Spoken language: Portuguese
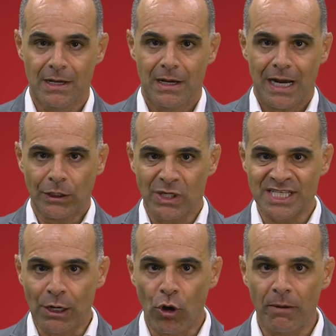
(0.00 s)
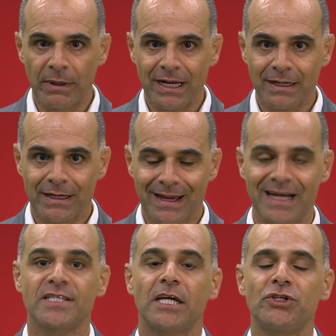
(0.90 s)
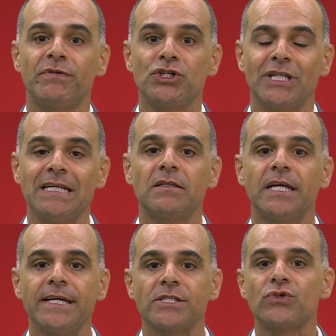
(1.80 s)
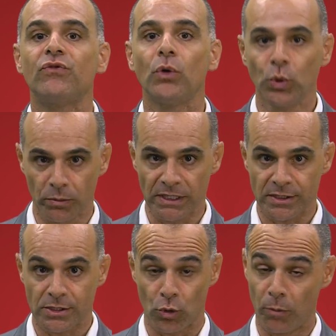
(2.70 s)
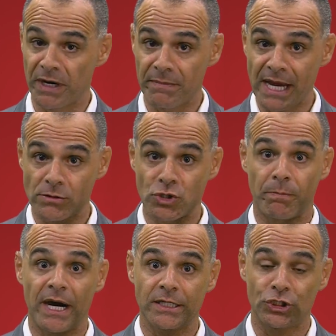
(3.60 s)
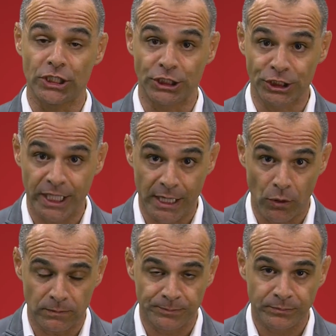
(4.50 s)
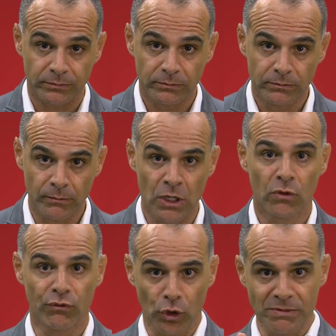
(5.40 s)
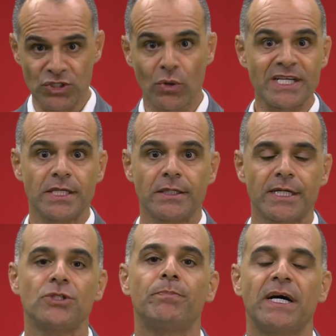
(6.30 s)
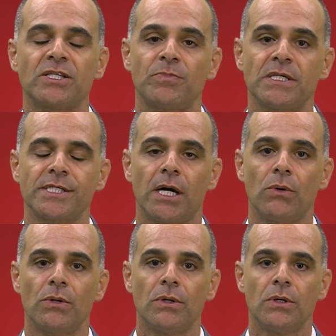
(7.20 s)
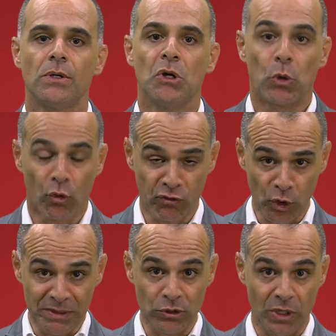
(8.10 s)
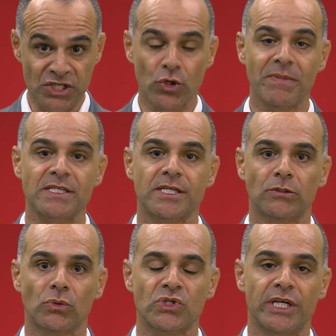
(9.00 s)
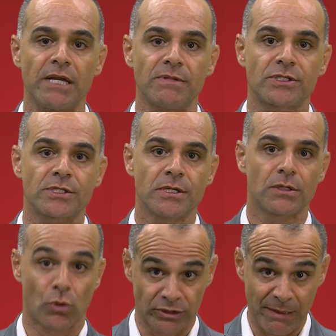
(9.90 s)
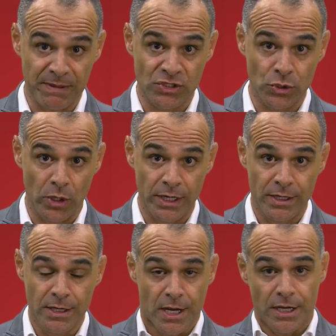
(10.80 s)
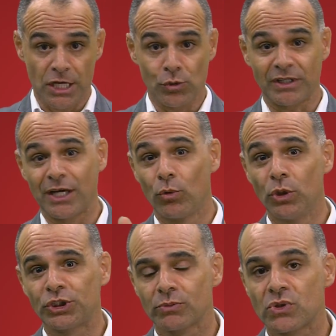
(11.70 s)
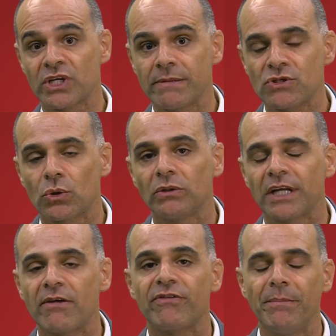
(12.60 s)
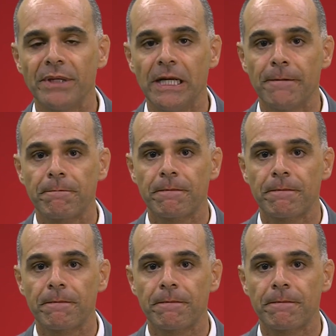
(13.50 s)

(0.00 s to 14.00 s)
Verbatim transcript: A nossa obra ela está dividida em três volumes. O primeiro de parte geral, volumes 2 e 3 de parte especial. O volume 2 começando nos crimes contra a pessoa e indo até o último dos crimes contra a família